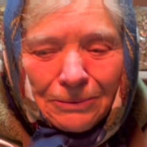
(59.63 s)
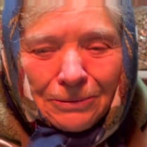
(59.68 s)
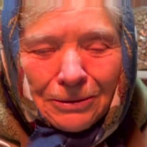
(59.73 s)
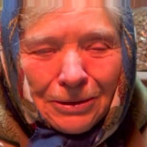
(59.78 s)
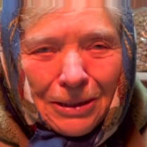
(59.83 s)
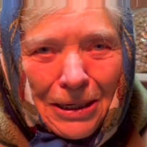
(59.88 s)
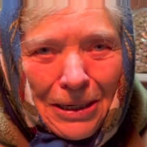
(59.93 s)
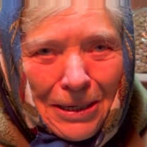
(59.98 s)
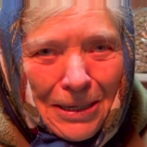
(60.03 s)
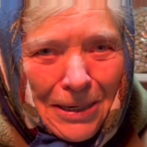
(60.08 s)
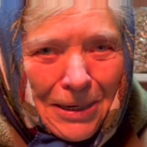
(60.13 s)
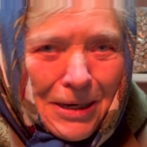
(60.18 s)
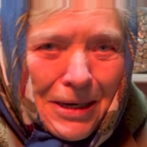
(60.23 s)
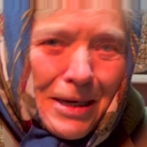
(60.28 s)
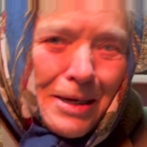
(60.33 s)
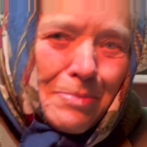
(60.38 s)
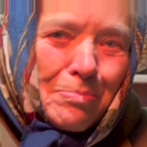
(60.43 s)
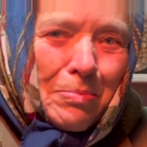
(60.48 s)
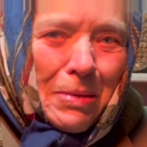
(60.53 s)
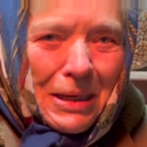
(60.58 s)
А что в
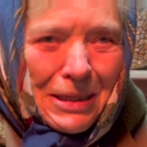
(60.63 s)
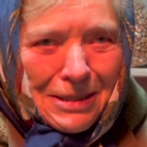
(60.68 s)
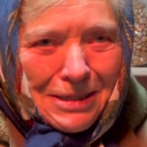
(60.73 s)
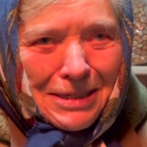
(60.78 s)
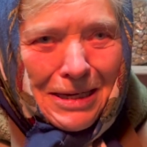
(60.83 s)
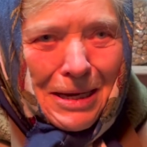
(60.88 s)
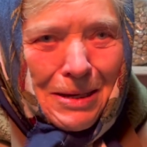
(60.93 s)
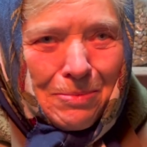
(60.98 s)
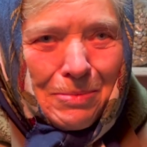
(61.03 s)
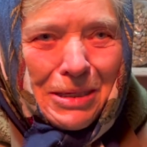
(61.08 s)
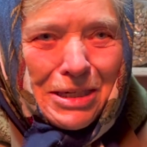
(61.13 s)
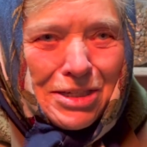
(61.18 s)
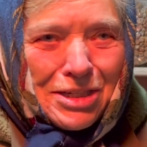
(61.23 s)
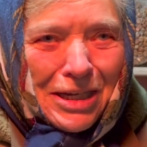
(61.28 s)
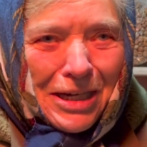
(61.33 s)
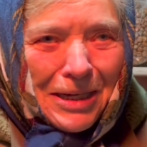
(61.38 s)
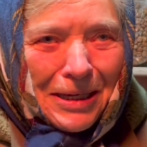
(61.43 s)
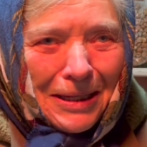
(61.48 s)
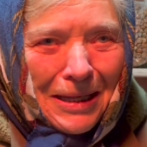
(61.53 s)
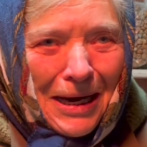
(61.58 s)
составе? Ну,
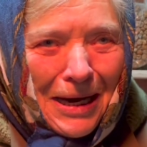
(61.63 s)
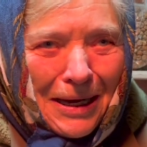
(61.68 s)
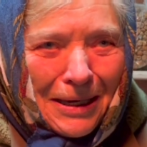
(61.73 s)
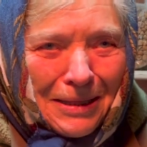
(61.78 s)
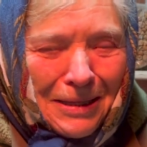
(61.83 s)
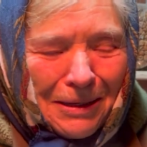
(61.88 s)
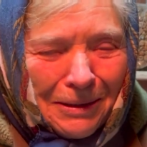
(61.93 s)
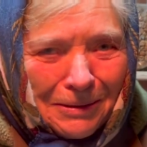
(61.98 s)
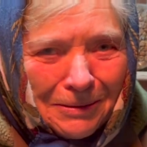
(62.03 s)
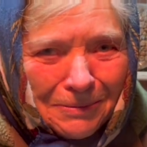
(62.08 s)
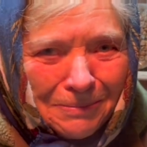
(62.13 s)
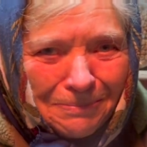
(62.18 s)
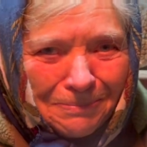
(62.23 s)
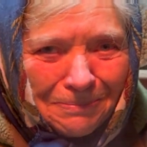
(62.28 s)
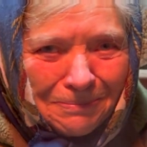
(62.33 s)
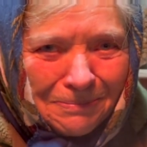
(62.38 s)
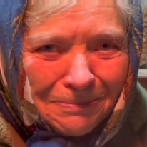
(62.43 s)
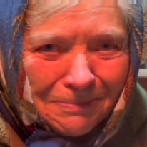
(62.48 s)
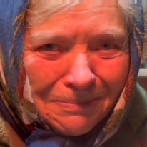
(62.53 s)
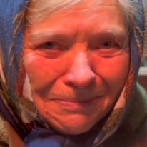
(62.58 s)
бальзамчик,
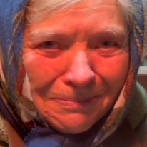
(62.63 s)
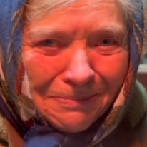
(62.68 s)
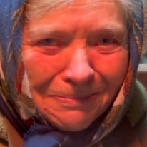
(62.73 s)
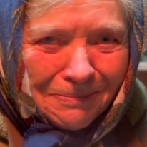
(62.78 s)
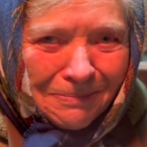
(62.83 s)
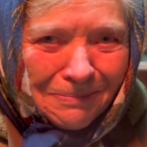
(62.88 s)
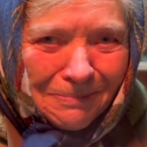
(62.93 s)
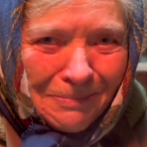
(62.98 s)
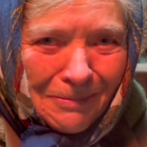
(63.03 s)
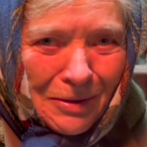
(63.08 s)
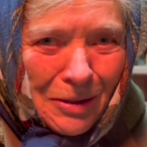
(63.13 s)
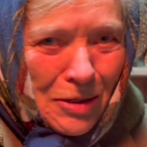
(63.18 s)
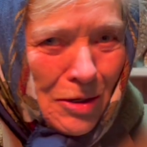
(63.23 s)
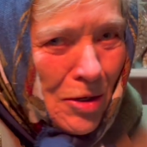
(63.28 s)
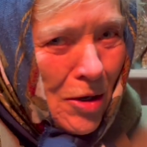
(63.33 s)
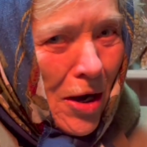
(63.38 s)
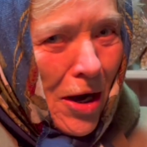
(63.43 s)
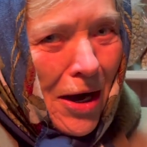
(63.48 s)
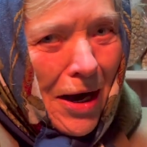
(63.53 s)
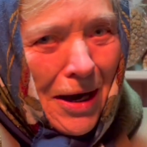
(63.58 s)
конечно.
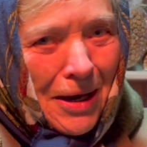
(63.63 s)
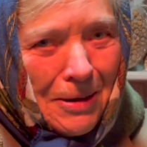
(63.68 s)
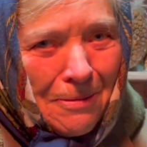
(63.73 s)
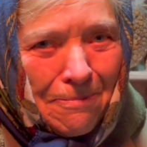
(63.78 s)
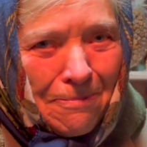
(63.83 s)
А